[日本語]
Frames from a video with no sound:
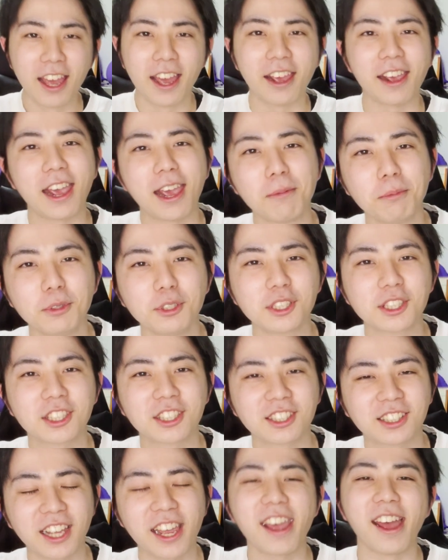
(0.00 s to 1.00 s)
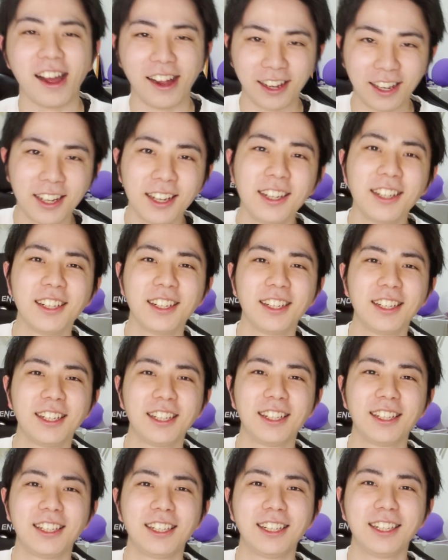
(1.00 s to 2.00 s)
M ステやん。
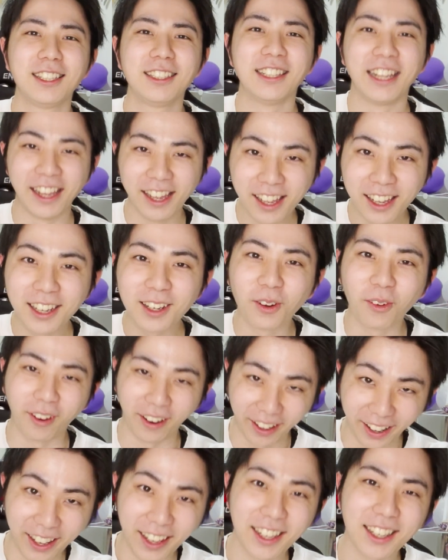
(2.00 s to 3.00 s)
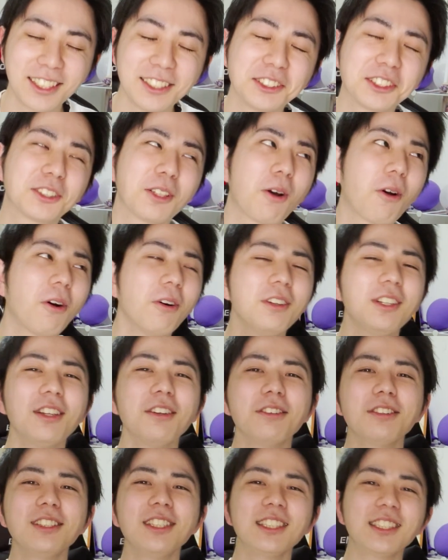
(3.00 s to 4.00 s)
ねこれ。そこ
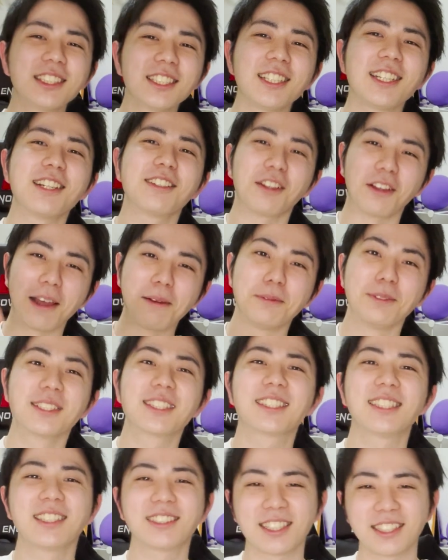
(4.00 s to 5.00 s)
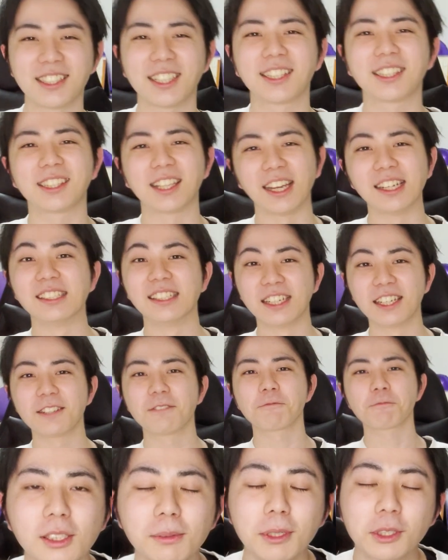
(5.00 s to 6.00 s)
の位置にいるのよ、M ステって絶対に。
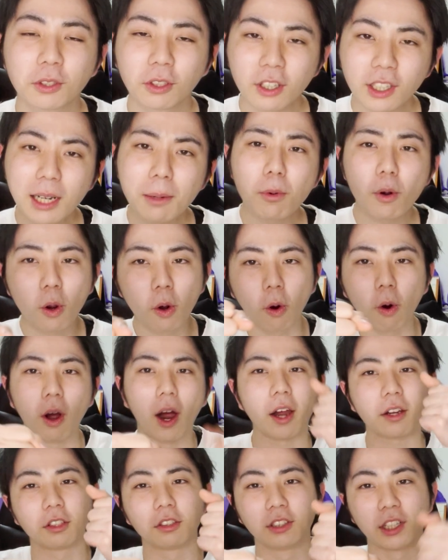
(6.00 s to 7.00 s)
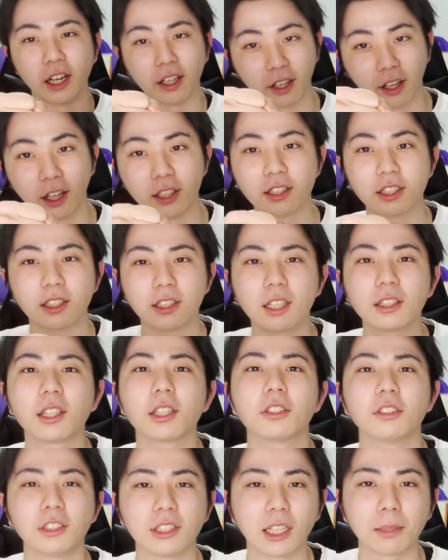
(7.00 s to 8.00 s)
まあ、それかも紅白ぐらいな感じになっ
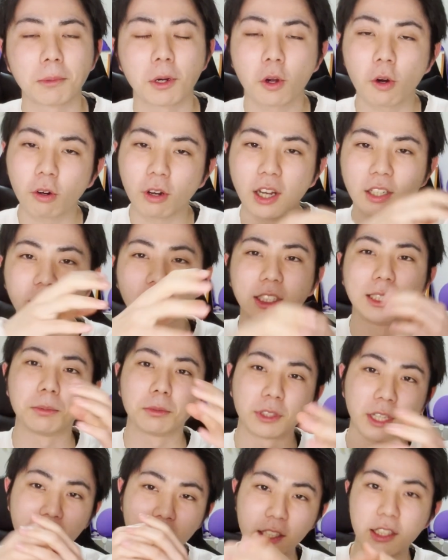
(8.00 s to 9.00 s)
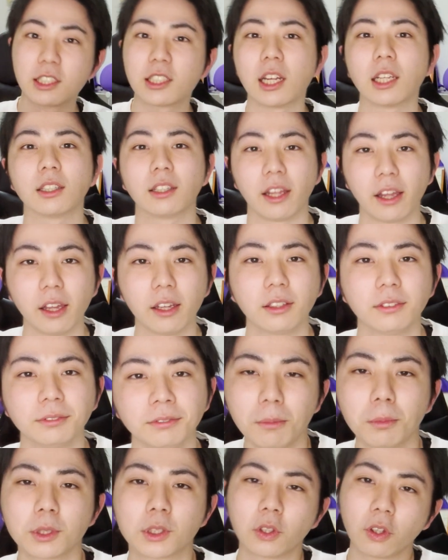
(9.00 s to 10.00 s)
てくるじゃん。まあ、紅白はでも年一なんで、
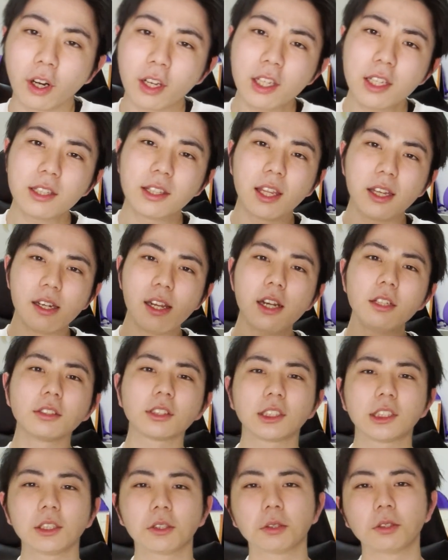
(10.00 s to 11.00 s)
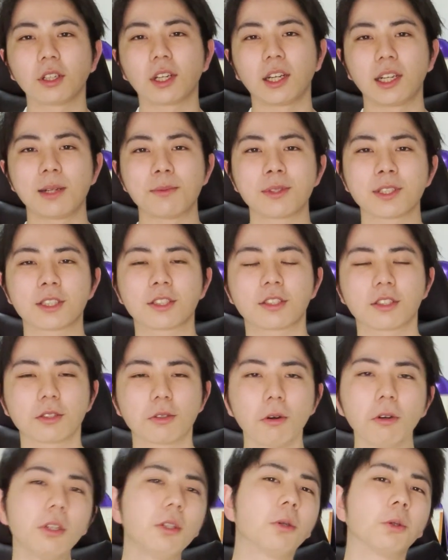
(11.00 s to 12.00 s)
もうそれに出れるってことがね、もうす
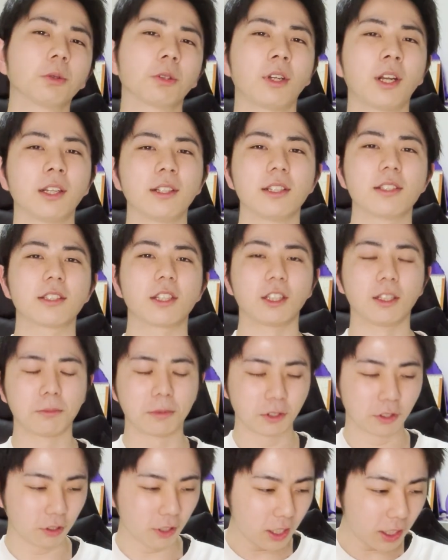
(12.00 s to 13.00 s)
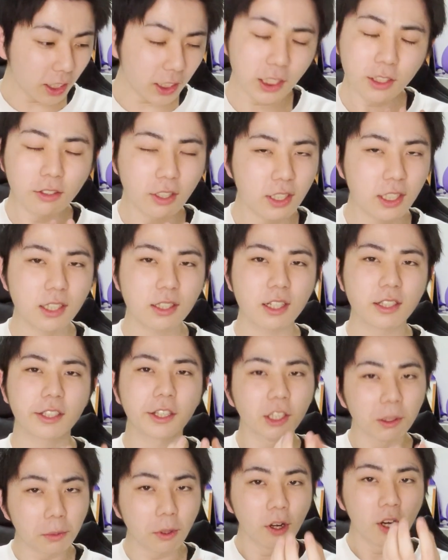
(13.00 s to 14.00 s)
ごいことなんですけども、それだけで嬉しいんです
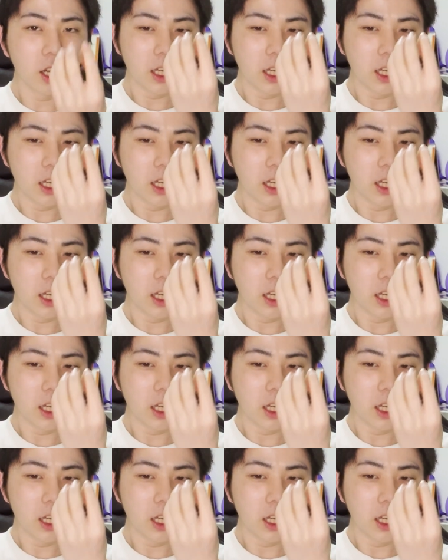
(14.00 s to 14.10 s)
けども、